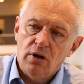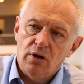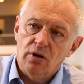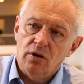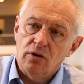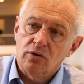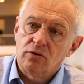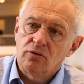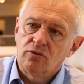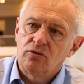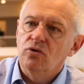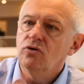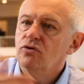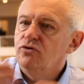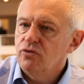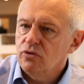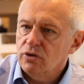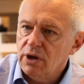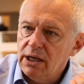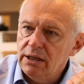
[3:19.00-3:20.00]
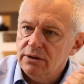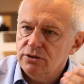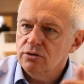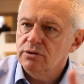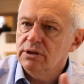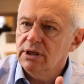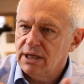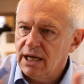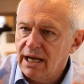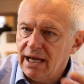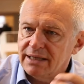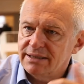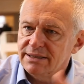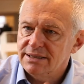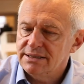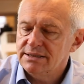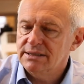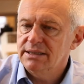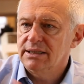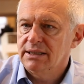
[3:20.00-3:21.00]
euh, culturels, je dirais
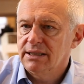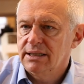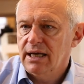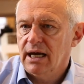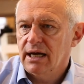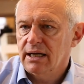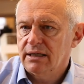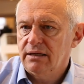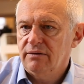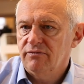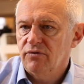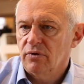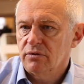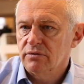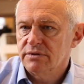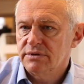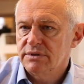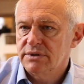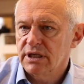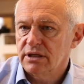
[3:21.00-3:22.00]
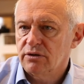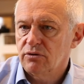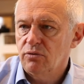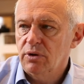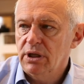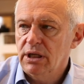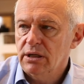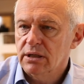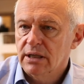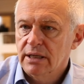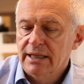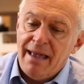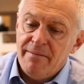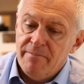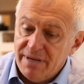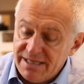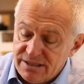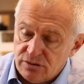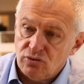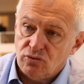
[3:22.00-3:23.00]
artistiques, qui arrivent dans le circuit.
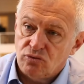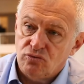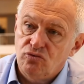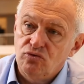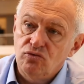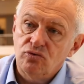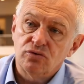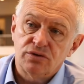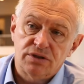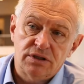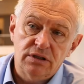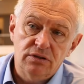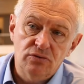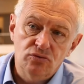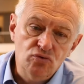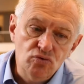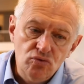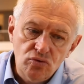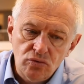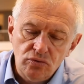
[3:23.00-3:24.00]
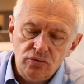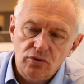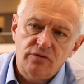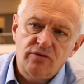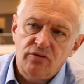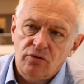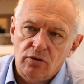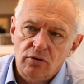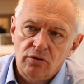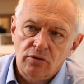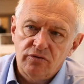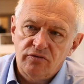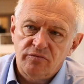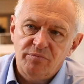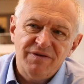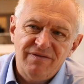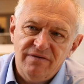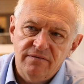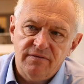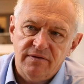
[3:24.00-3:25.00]
Mais surtout aussi, nous, notre
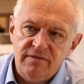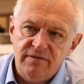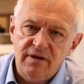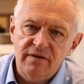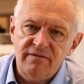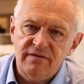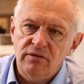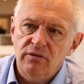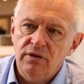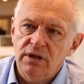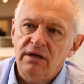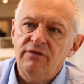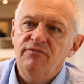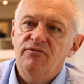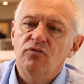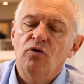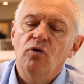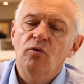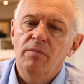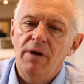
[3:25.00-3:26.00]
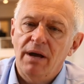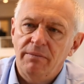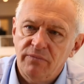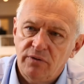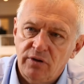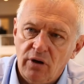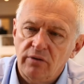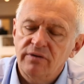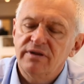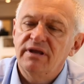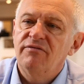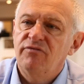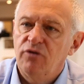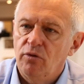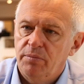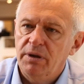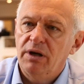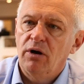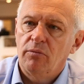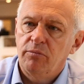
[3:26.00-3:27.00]
spécificité, c'est de dire qu'il faut en même temps
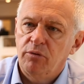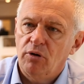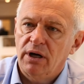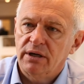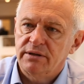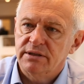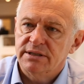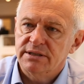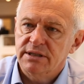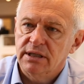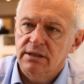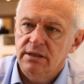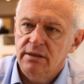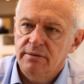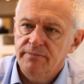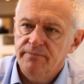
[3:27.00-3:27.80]
développer l'emploi artistique.